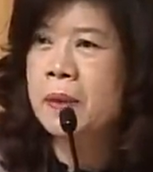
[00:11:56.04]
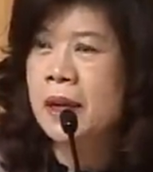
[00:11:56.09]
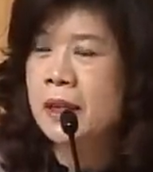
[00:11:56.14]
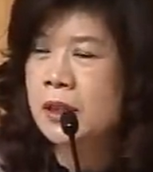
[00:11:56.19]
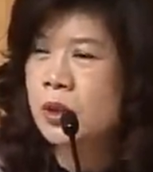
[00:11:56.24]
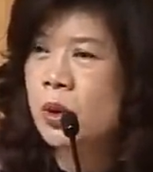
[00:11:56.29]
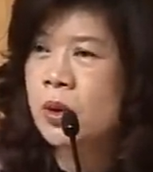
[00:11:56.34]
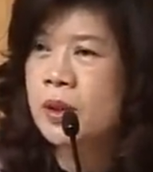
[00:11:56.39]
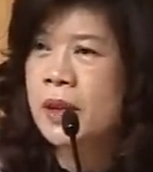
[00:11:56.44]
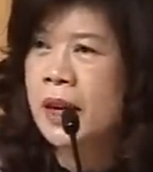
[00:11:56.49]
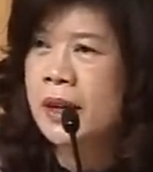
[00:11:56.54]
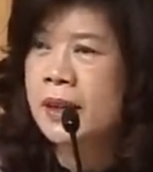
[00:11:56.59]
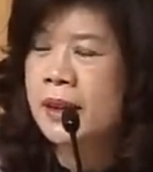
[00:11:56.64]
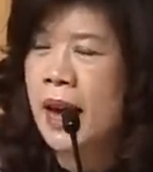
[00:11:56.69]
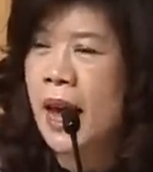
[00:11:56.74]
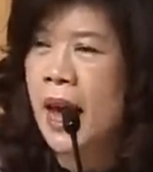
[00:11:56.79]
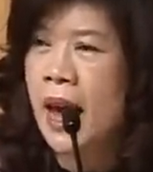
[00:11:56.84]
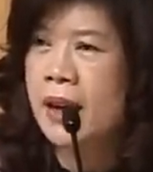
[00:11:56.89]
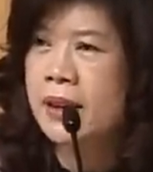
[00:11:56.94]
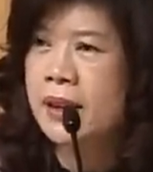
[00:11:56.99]
ในช่วง
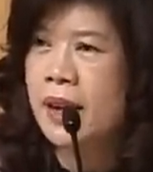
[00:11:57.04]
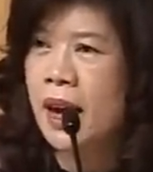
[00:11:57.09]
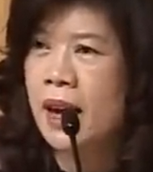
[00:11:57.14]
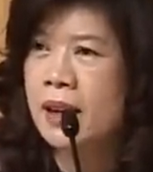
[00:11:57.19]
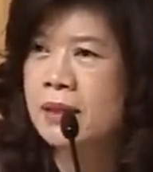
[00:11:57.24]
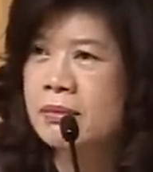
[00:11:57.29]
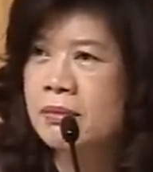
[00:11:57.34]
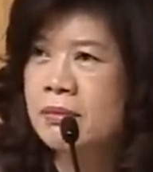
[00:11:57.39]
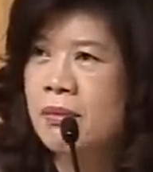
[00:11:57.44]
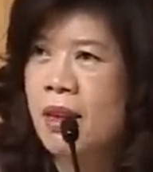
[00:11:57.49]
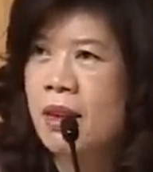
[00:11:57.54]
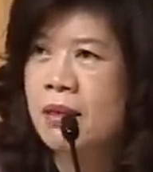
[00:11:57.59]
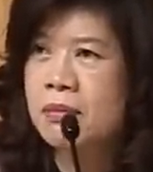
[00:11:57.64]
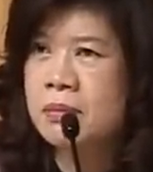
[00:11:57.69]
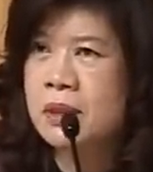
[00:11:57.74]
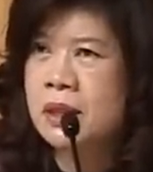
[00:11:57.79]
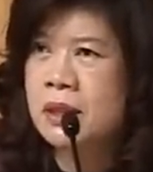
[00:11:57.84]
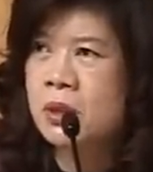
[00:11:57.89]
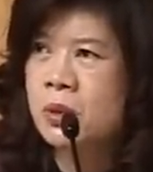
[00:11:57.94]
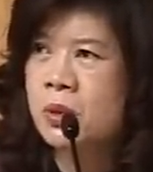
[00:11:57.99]
แรกๆเนี่ย
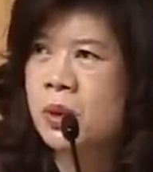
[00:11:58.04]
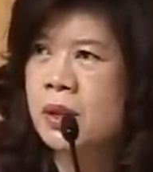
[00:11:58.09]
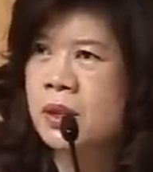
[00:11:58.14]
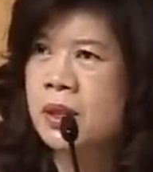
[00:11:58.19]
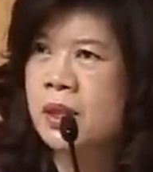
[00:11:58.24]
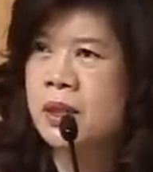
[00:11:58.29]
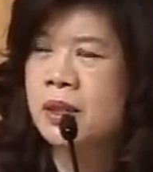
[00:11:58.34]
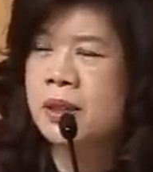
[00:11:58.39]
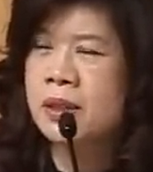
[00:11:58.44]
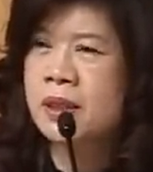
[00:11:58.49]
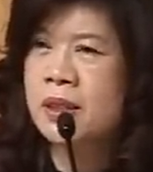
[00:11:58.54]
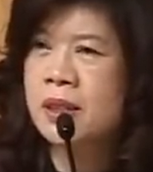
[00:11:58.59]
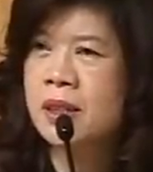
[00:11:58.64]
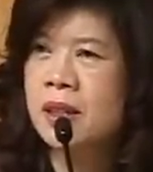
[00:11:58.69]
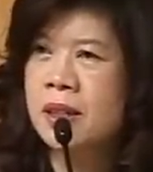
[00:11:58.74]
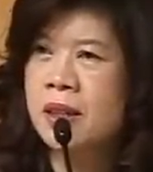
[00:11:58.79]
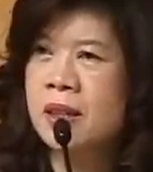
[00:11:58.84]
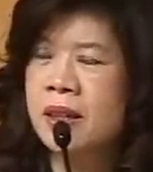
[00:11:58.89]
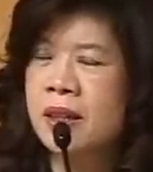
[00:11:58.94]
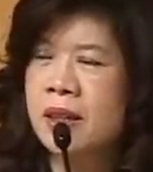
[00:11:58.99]
มีช่วงหนึ่ง
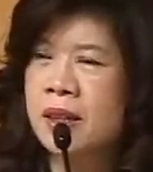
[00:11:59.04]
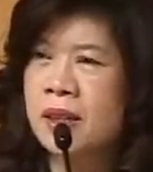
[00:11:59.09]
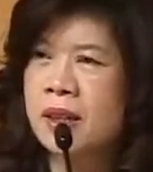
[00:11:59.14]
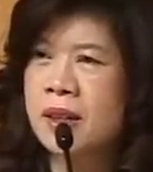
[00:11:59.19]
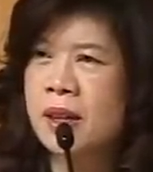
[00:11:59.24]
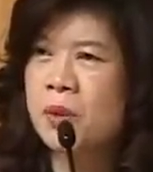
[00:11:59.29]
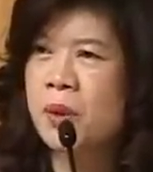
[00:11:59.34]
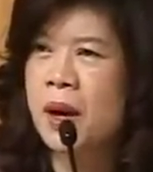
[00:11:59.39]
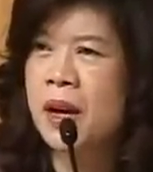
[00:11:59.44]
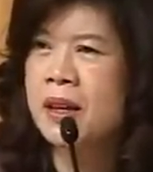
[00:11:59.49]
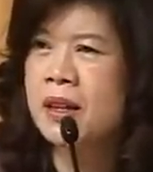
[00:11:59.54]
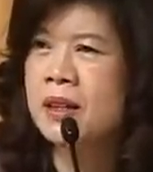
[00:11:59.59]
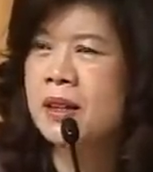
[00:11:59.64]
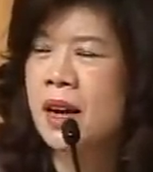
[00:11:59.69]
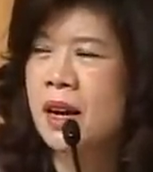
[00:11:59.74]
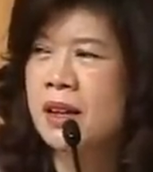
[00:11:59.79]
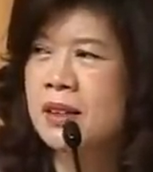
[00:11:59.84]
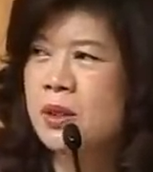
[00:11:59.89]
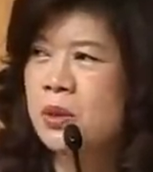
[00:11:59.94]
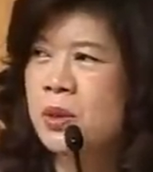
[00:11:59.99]
ที่เรียกว่า
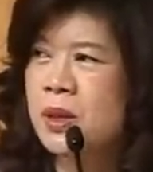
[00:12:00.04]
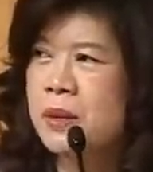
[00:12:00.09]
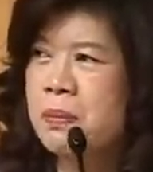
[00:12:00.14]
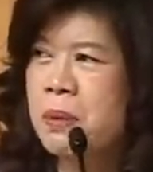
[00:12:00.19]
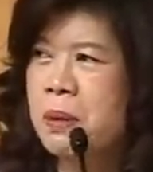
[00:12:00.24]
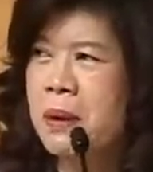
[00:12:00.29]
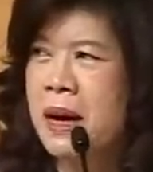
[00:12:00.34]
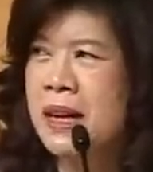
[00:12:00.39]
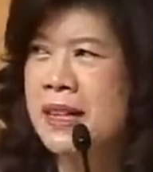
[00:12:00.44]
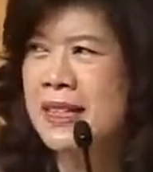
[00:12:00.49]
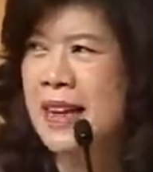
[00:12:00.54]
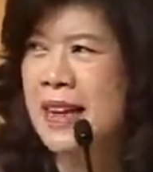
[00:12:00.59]
Index อยู่ที่ประมา